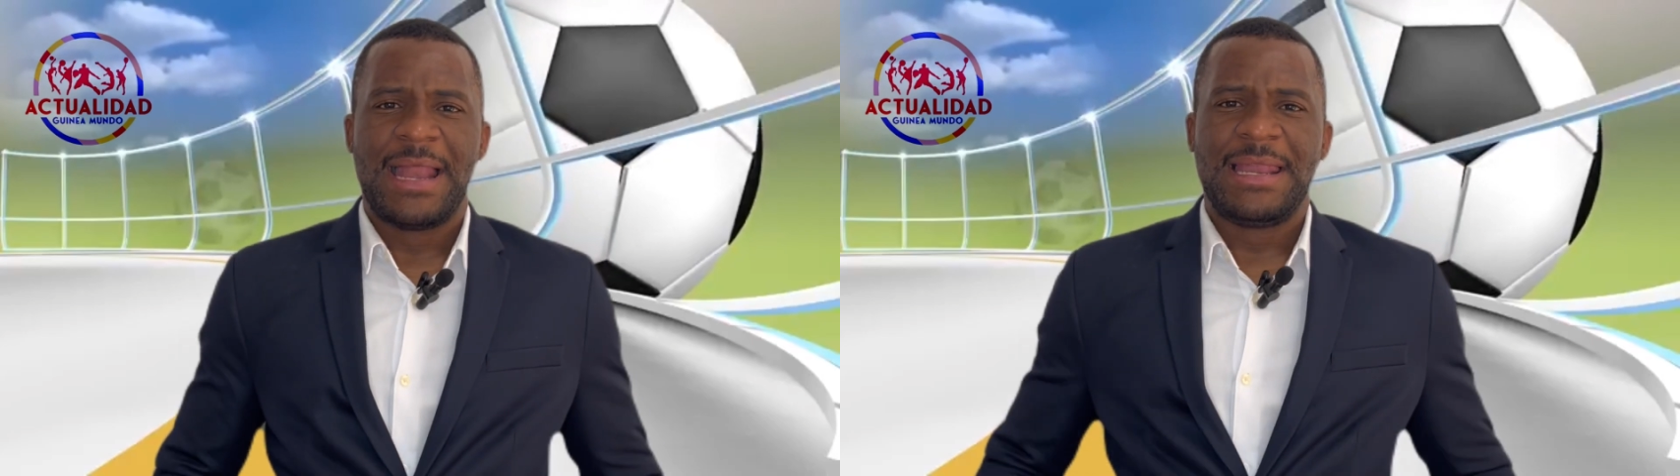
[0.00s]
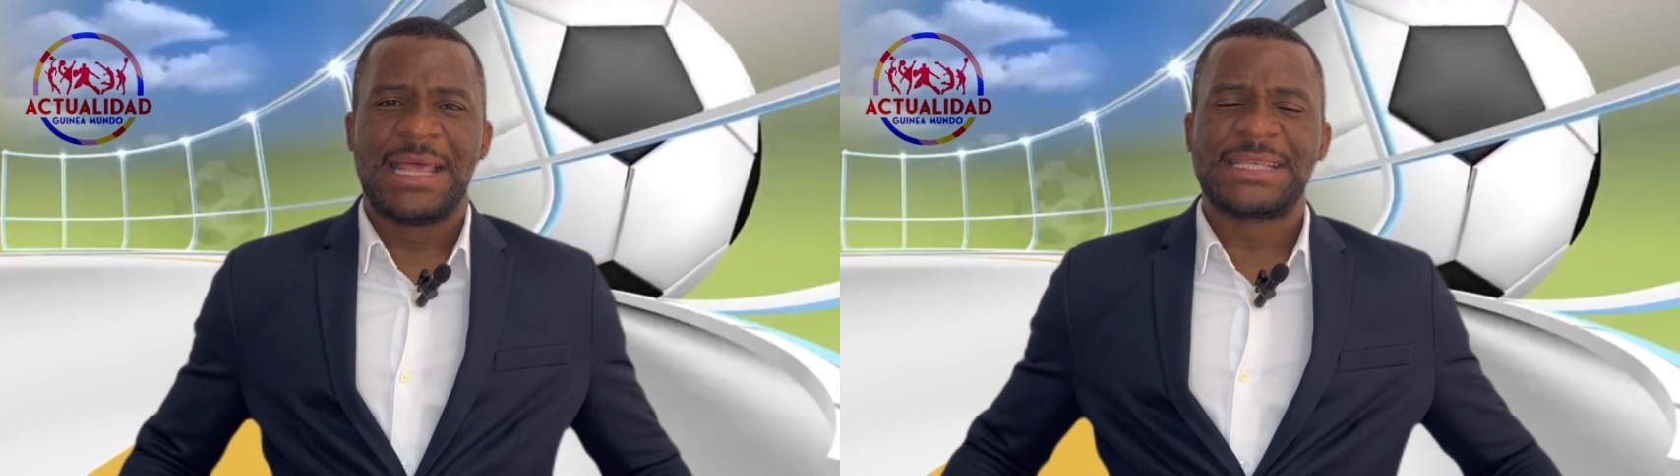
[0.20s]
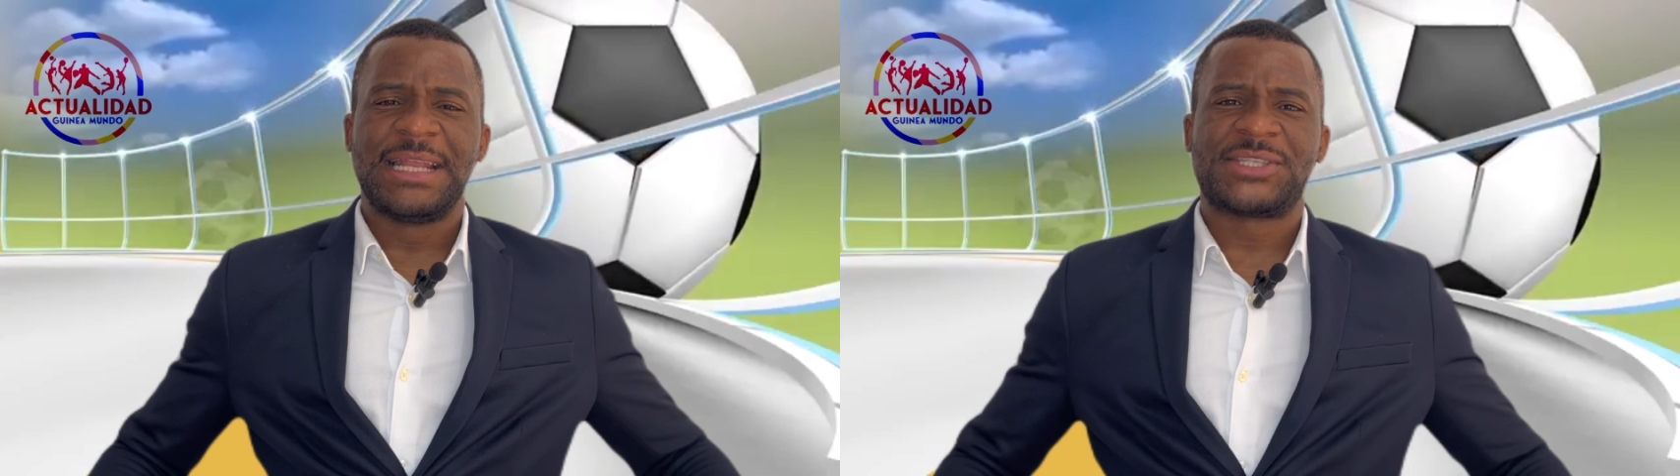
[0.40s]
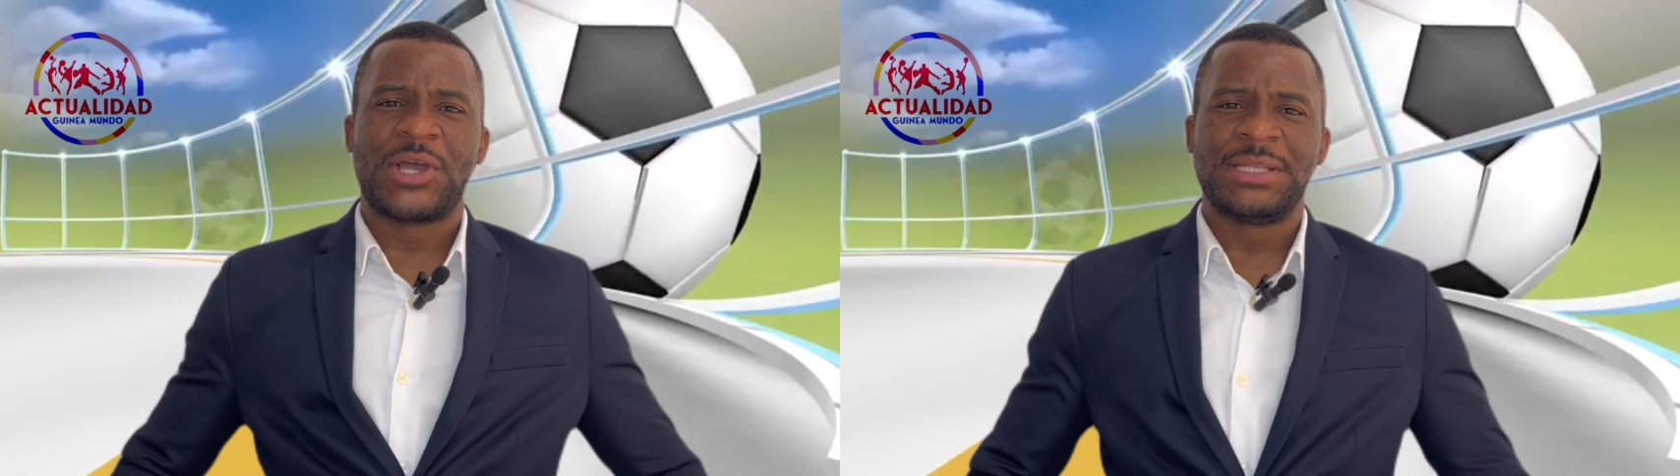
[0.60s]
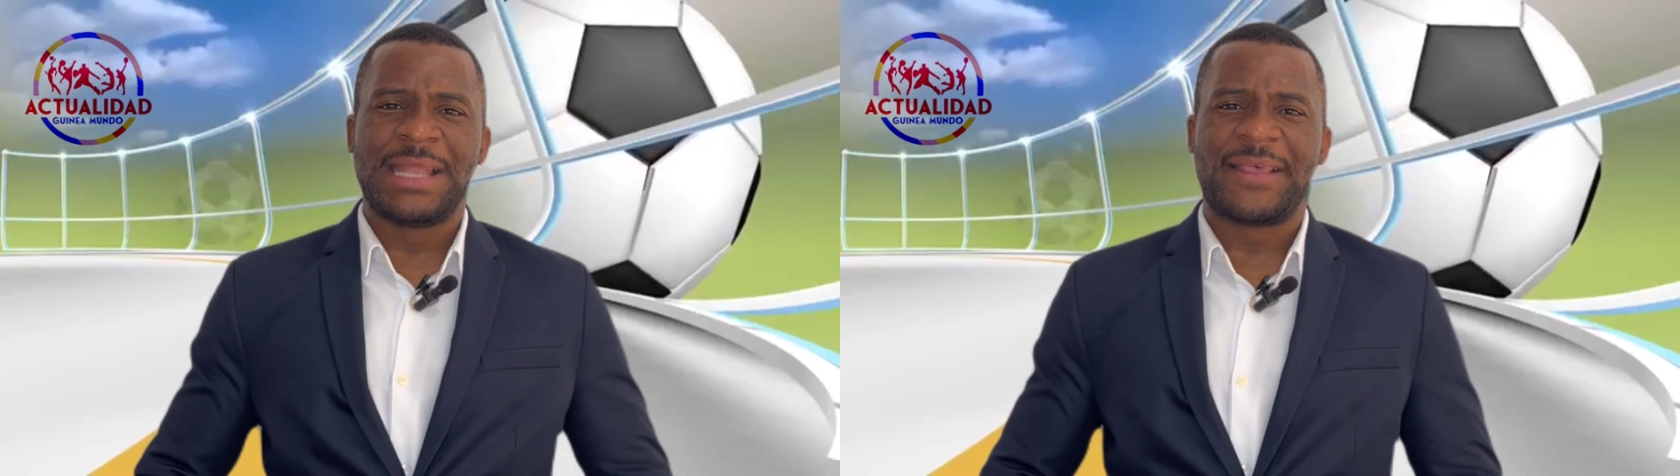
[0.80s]
La
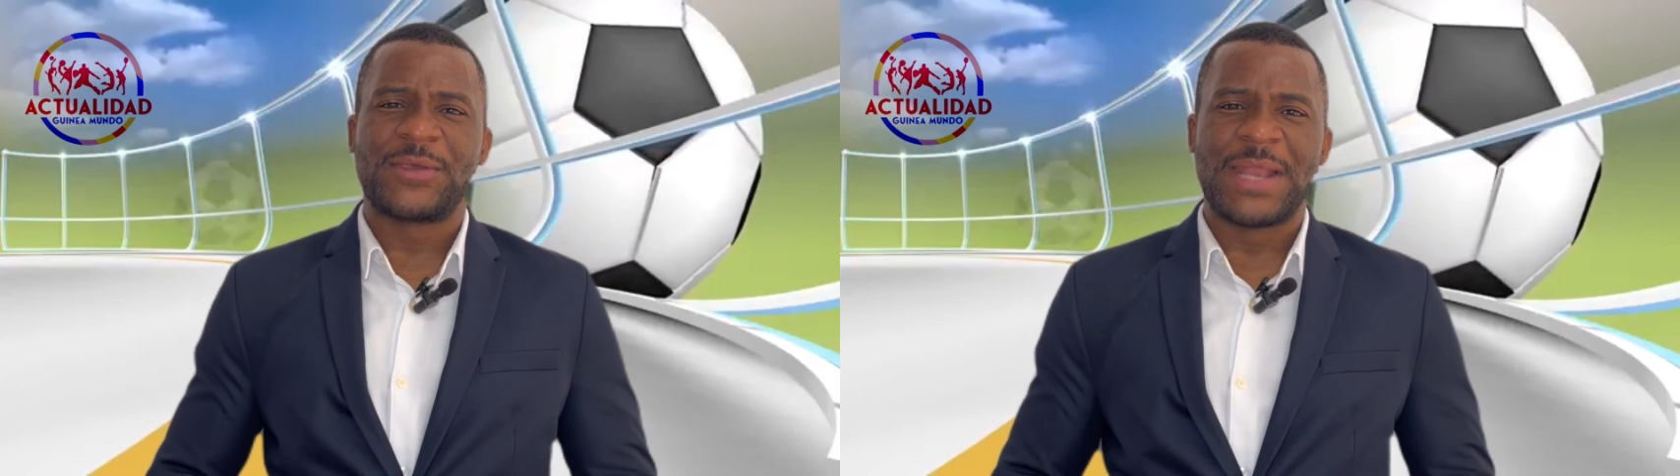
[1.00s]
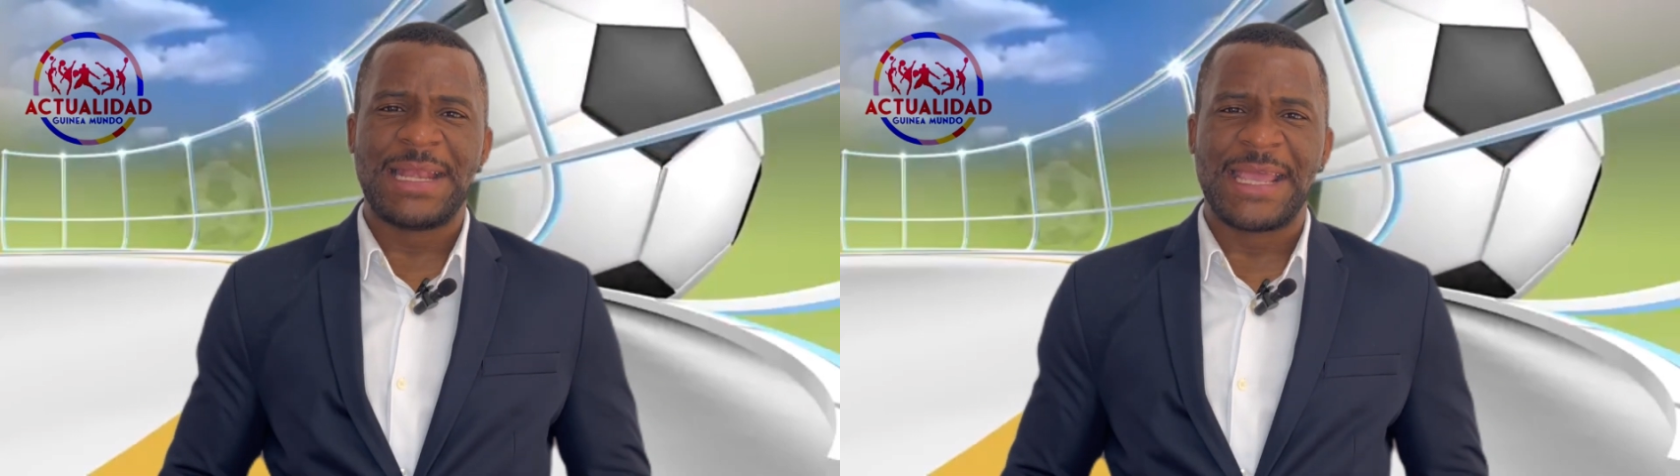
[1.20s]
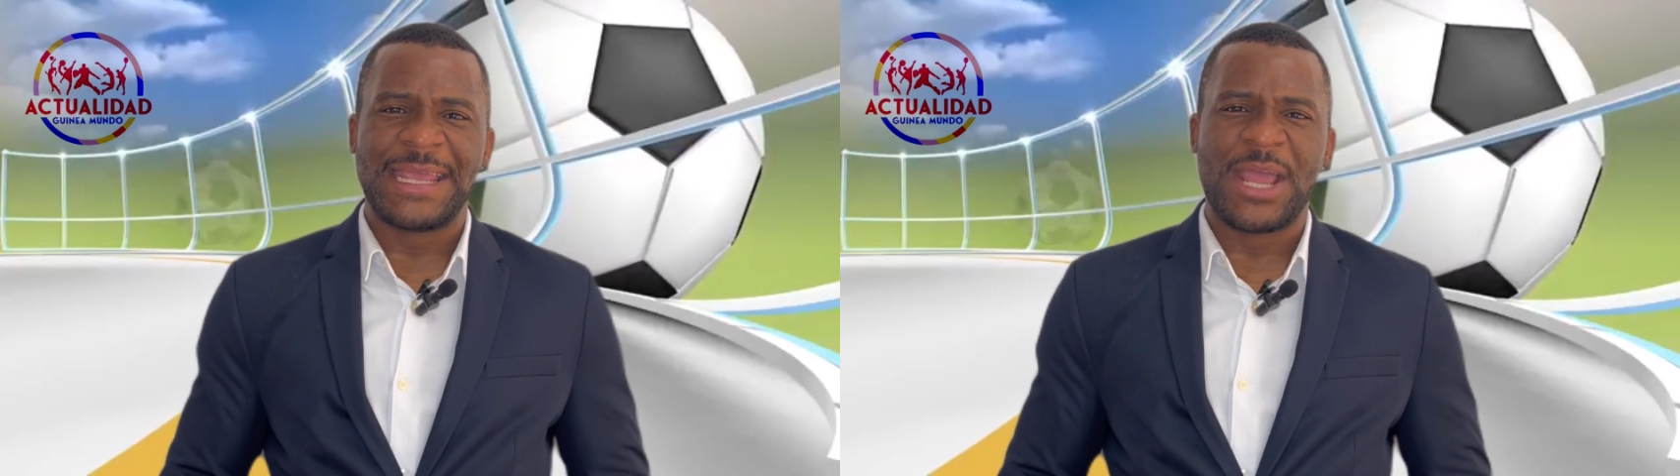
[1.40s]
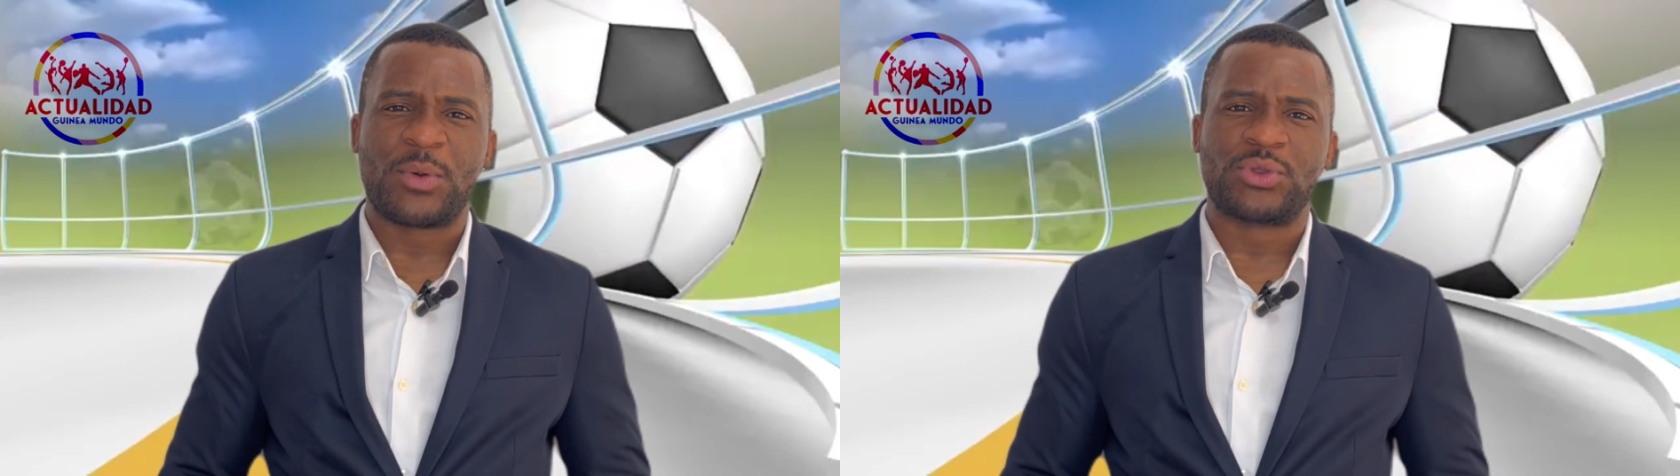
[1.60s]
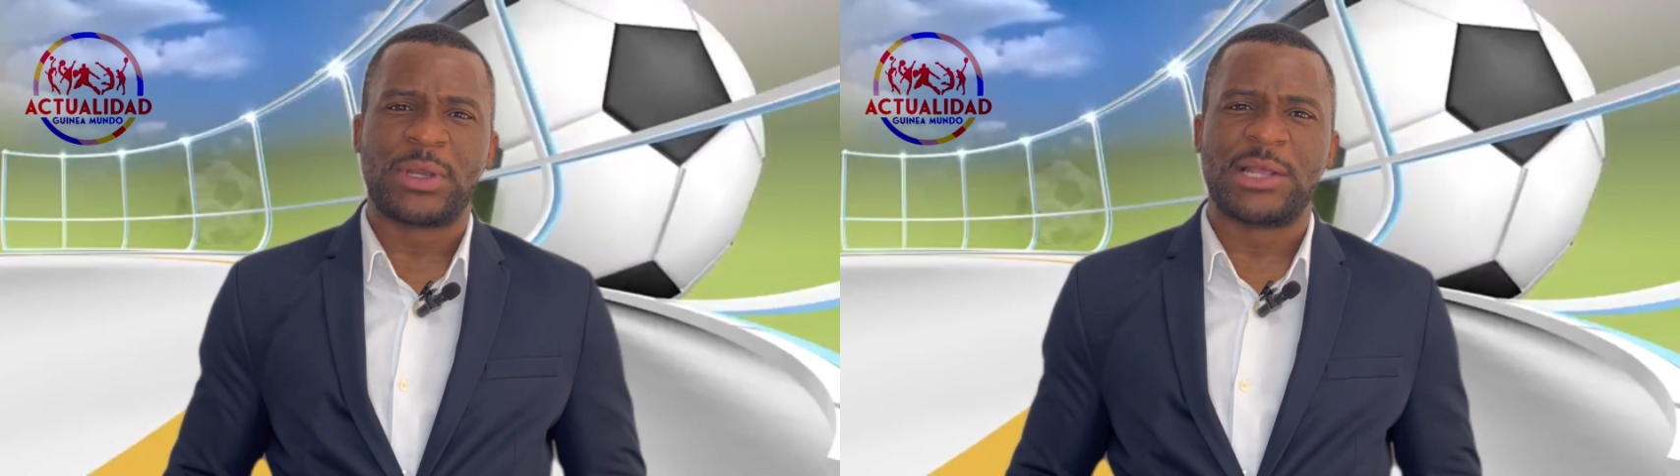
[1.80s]
selección nacional de Guinea
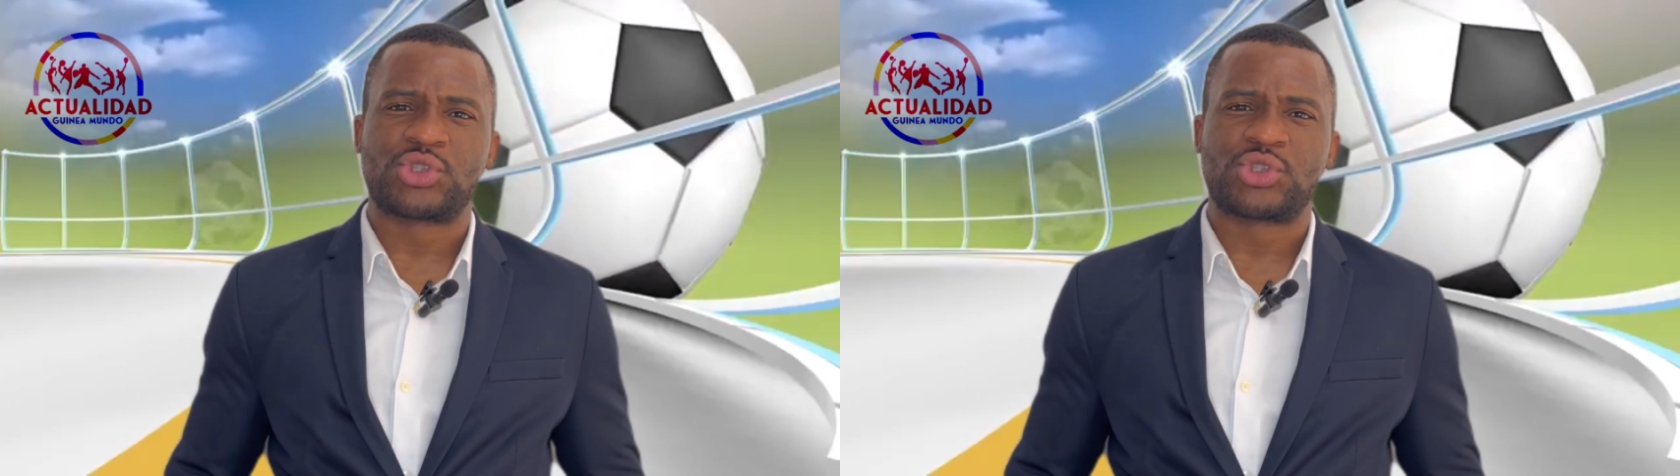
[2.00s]
Ecuatorial